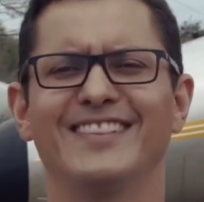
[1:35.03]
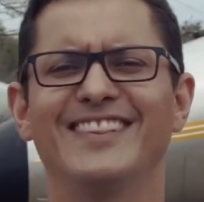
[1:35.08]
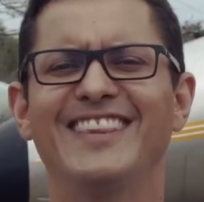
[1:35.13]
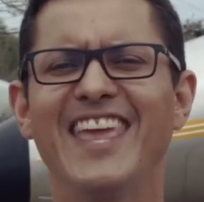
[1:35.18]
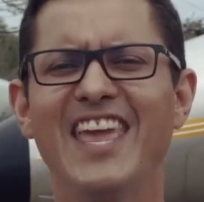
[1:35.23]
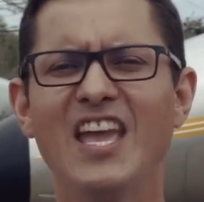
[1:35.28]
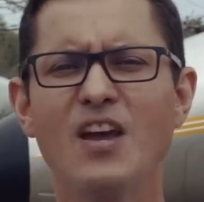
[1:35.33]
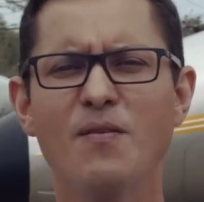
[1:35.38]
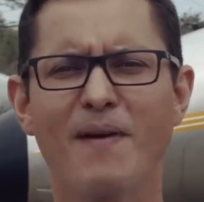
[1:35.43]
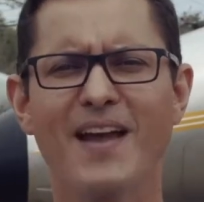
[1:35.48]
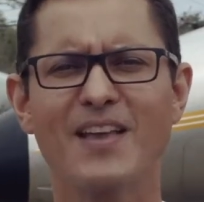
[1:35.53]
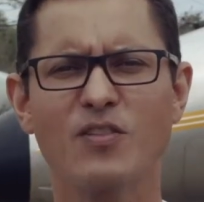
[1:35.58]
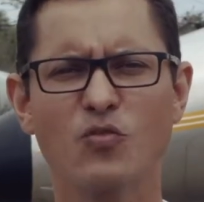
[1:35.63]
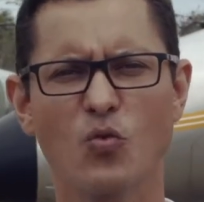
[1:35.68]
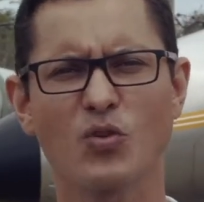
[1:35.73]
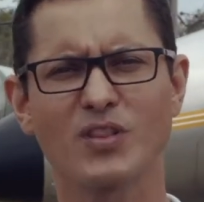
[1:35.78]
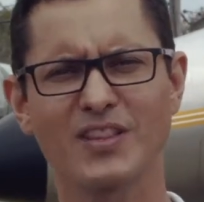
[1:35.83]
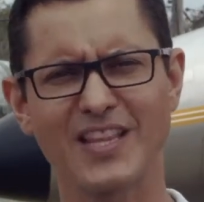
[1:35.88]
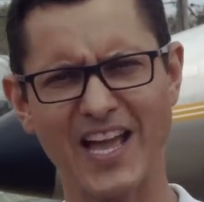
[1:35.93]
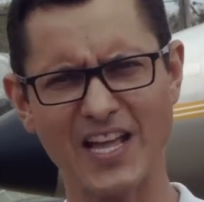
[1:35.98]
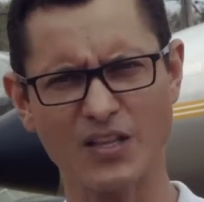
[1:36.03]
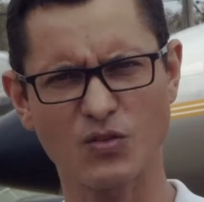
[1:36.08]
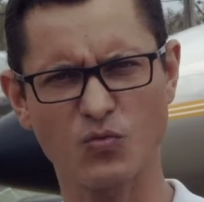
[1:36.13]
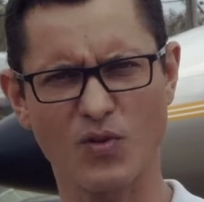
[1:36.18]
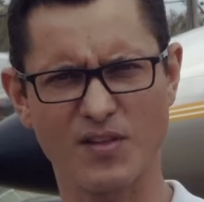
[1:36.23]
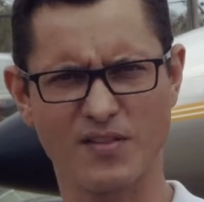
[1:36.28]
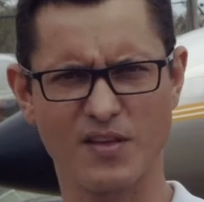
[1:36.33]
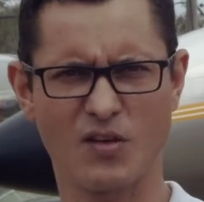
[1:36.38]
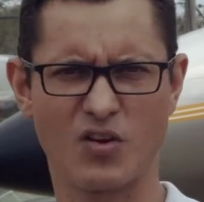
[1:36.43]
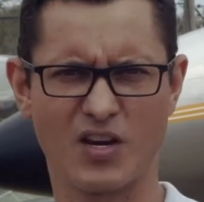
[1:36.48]
ter mais contato
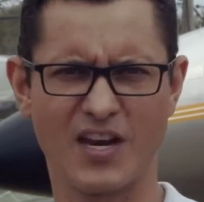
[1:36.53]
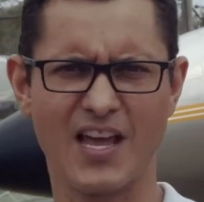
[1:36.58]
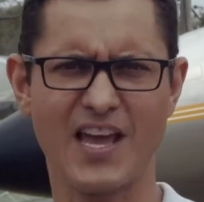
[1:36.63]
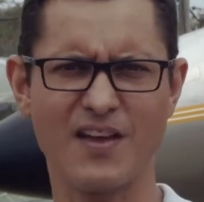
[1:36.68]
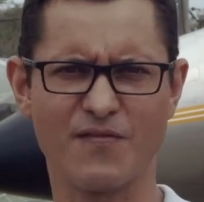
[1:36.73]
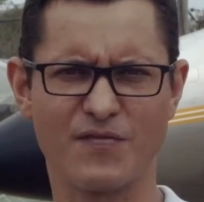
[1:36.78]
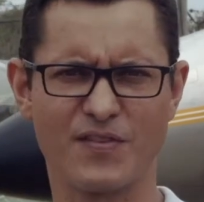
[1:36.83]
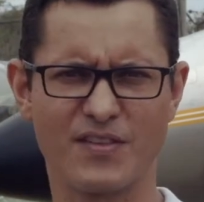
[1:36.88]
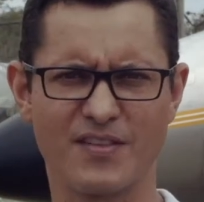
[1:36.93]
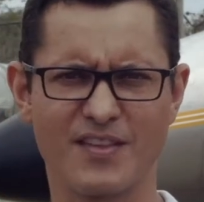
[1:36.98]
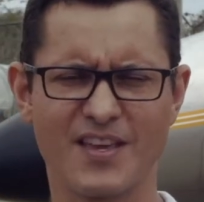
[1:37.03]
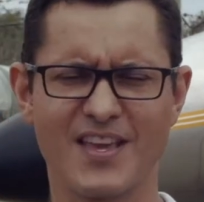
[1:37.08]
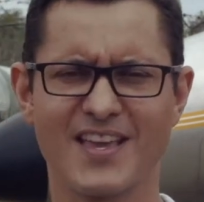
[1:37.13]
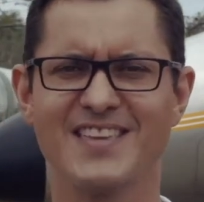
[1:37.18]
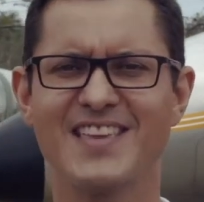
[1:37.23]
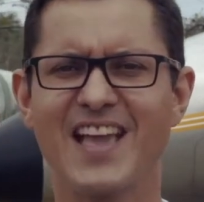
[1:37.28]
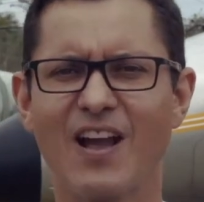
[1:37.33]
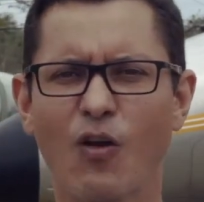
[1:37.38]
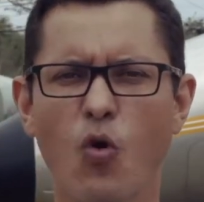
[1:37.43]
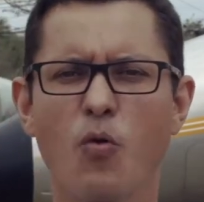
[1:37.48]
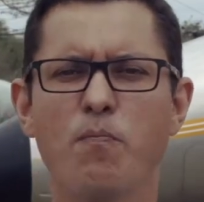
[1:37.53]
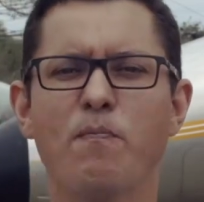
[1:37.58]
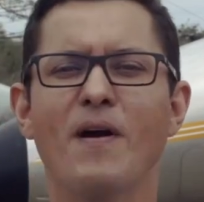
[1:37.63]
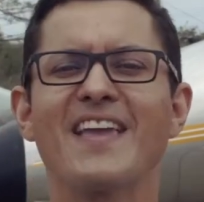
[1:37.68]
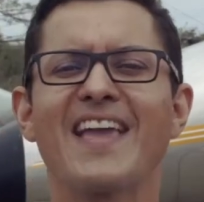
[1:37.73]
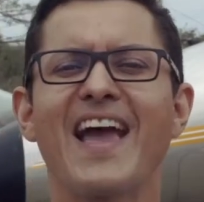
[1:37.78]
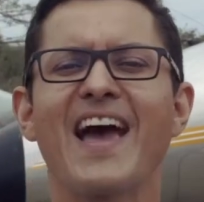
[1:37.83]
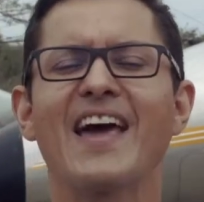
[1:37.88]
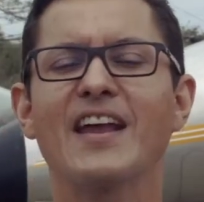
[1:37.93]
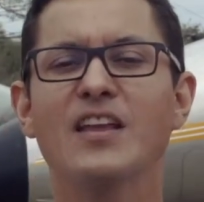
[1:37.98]
com as aeronaves e
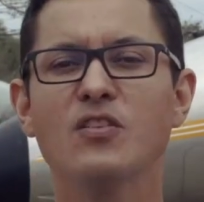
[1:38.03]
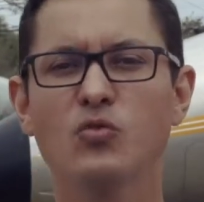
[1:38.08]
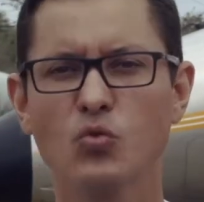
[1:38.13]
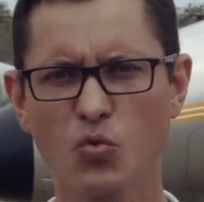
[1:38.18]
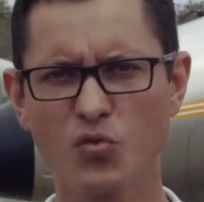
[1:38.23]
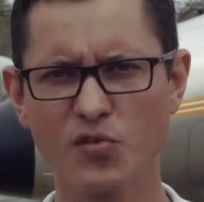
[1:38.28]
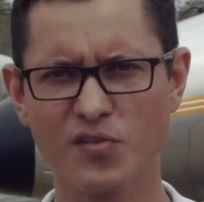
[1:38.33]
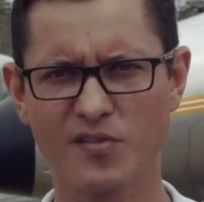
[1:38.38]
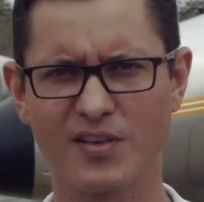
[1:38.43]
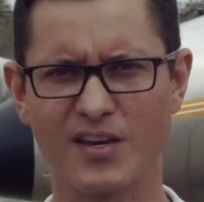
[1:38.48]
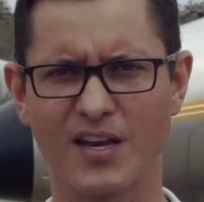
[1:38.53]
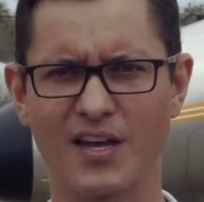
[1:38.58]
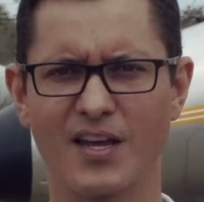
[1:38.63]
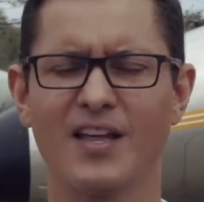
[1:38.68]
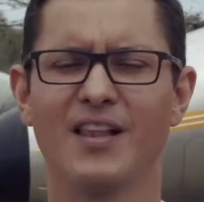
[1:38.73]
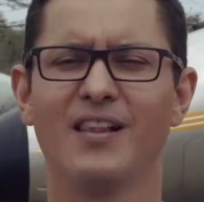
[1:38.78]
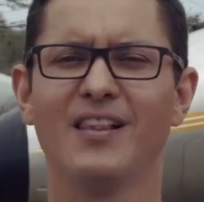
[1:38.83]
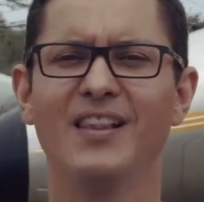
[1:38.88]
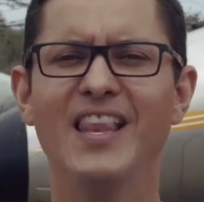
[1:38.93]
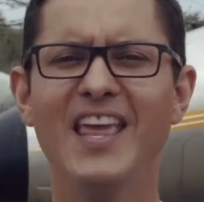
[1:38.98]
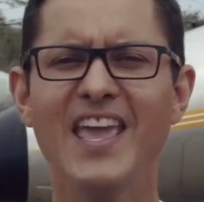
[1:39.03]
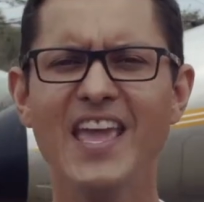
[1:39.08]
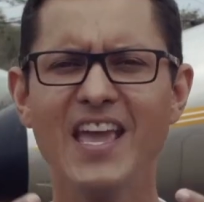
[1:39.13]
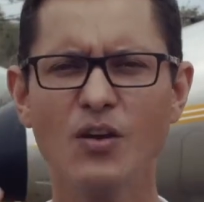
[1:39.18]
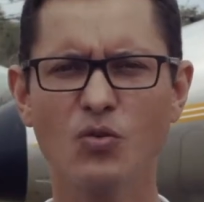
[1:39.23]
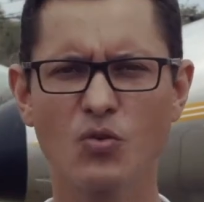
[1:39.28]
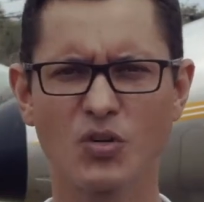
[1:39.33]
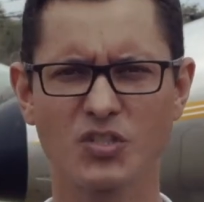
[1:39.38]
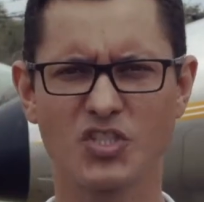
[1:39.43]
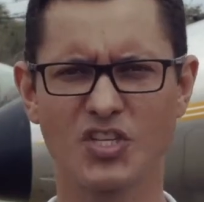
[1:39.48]
acompanhar a indústria
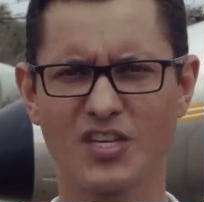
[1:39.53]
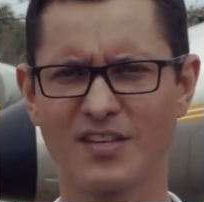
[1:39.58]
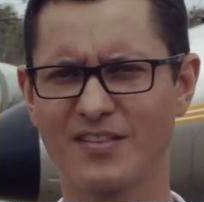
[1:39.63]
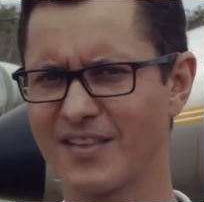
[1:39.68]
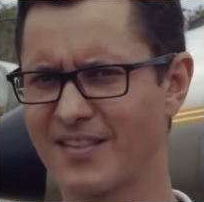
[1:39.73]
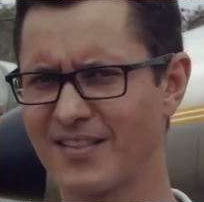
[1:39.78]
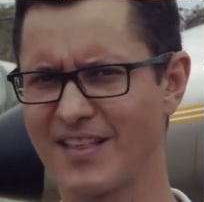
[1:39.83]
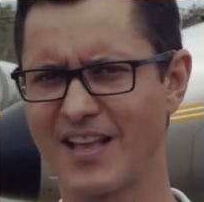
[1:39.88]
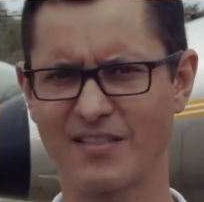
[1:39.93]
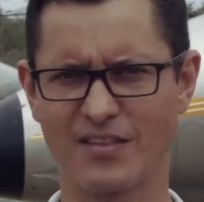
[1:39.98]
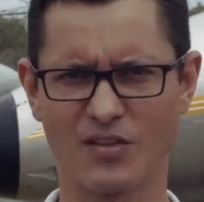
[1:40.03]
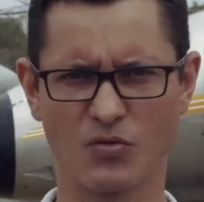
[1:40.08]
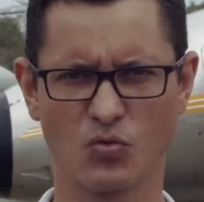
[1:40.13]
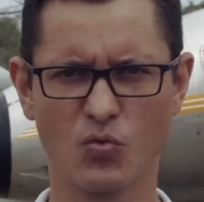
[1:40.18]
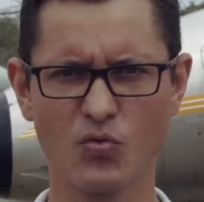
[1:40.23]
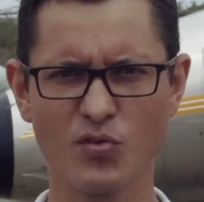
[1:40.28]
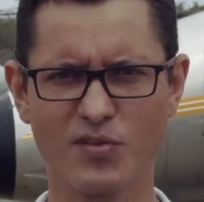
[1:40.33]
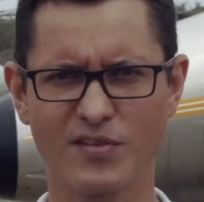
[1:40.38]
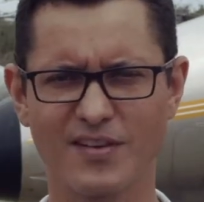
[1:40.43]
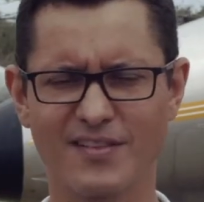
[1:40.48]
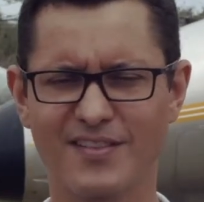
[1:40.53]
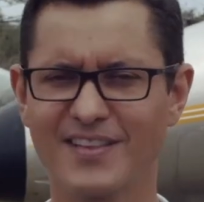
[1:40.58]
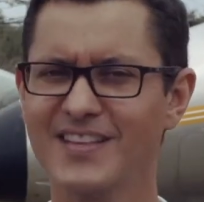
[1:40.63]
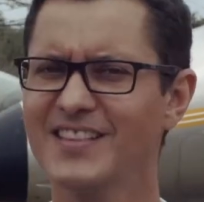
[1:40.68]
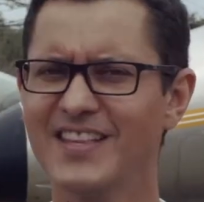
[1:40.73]
ler notícias das indústrias,